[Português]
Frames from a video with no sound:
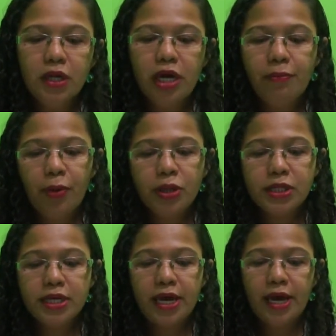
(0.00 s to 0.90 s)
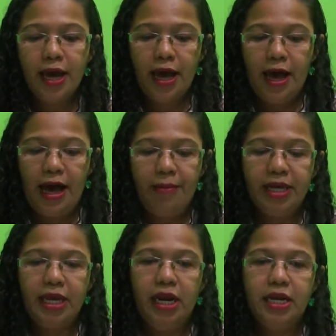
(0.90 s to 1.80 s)
Ele pode ser a
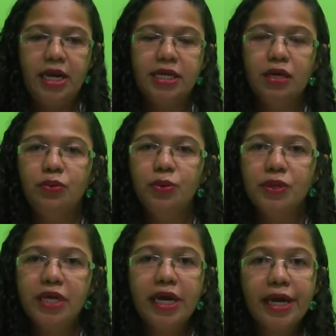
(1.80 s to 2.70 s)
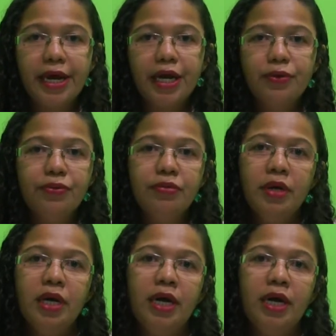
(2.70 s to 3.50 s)
materialização de um segredo,